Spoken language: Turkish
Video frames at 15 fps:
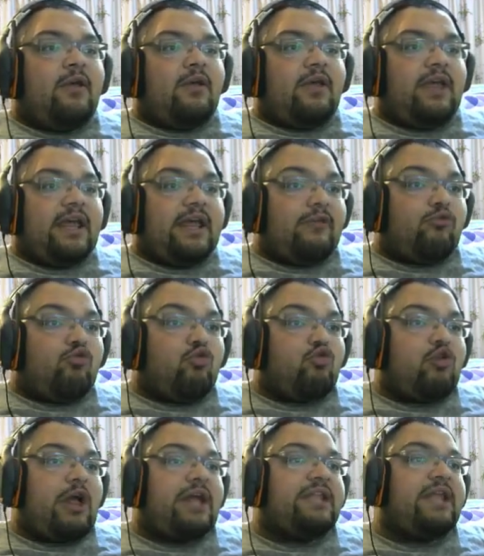e,
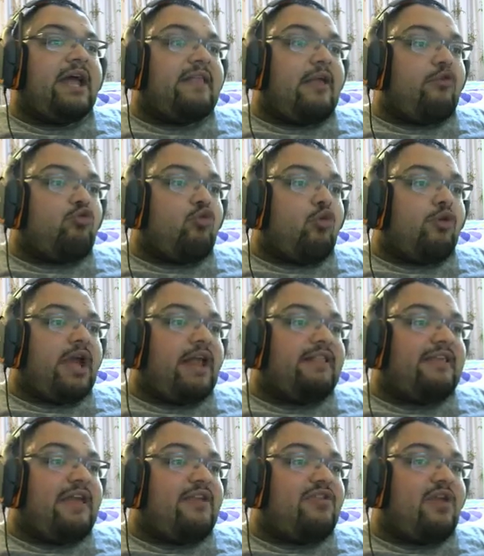tuzaklardan çok
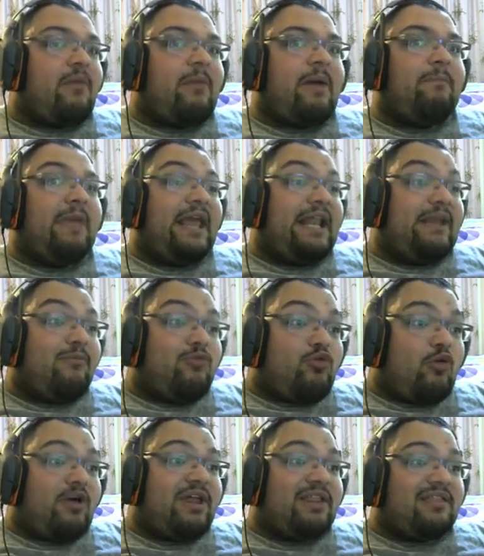rahat geçemem. Elim
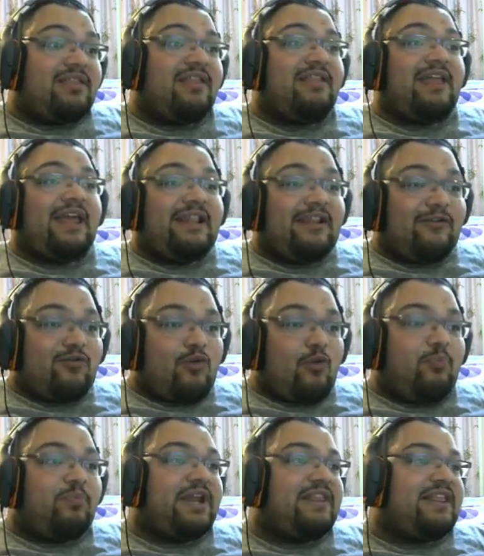çok hızlı değildir,
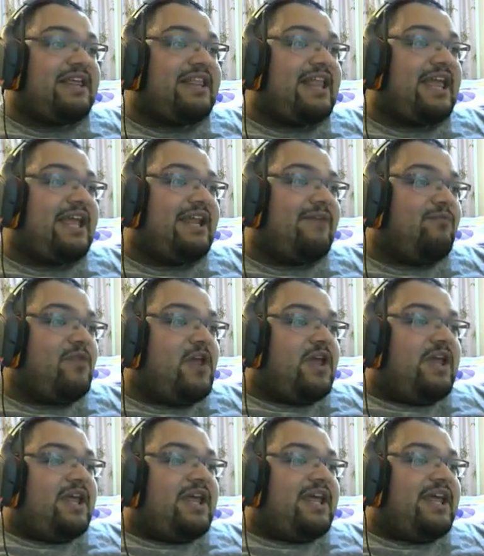çok pratik değilim.
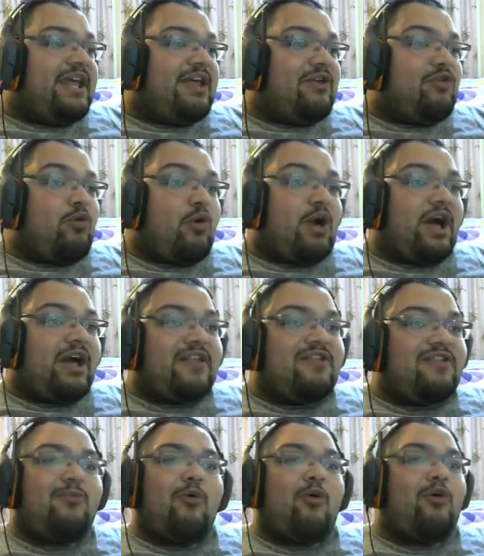E, çok
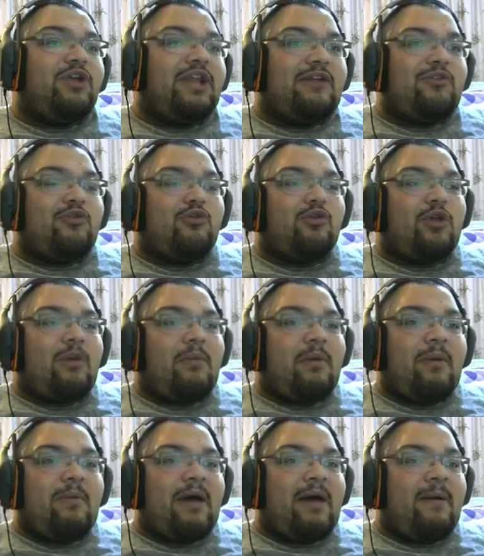akıcı bir oynanış
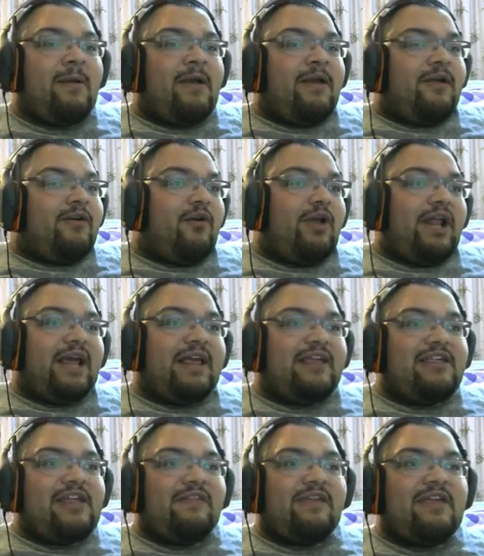sunamam ama öyle
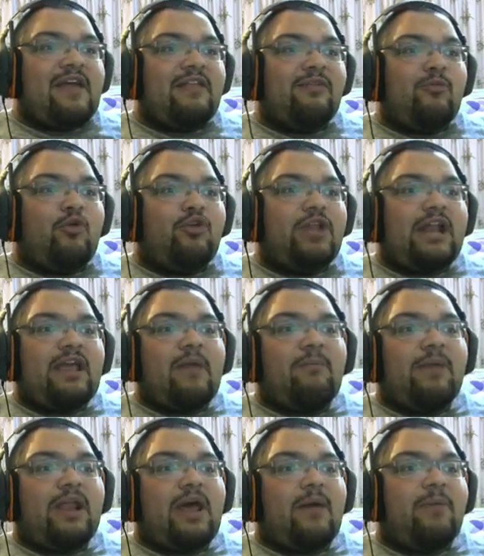kendi kendime oynarken
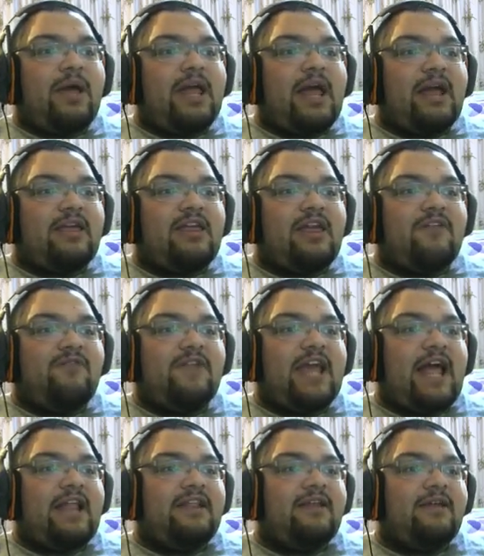bana bayağı keyifli
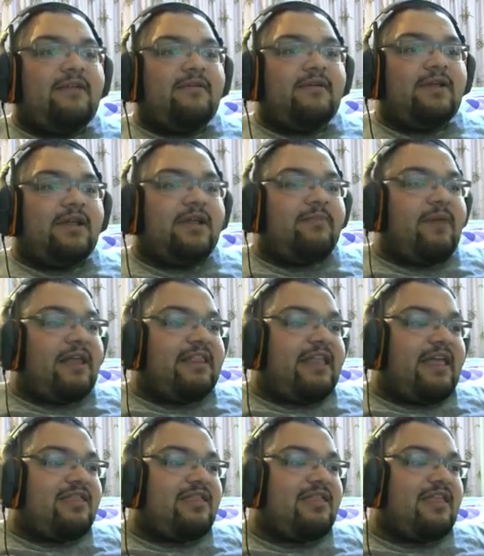geldi. E, ben
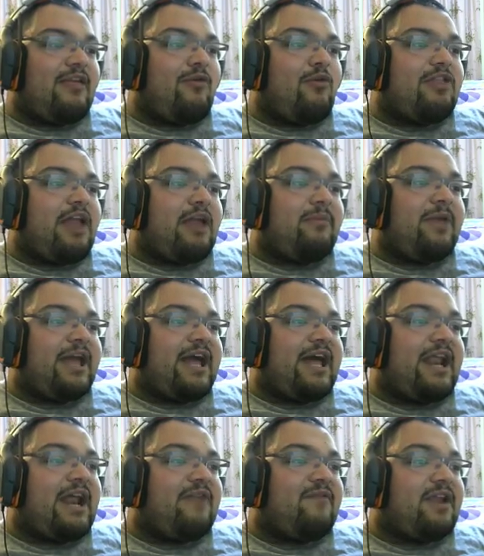de size göstermeye
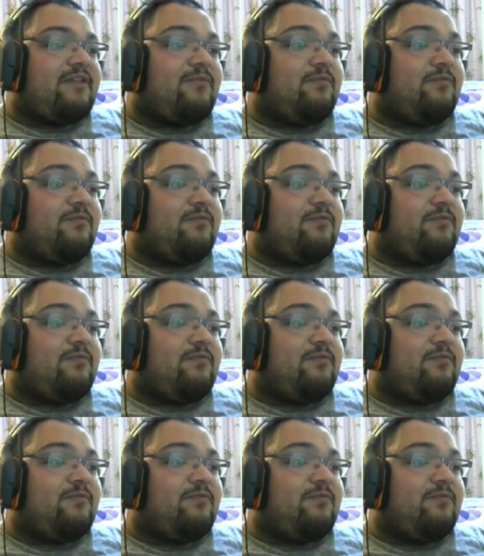karar verdim.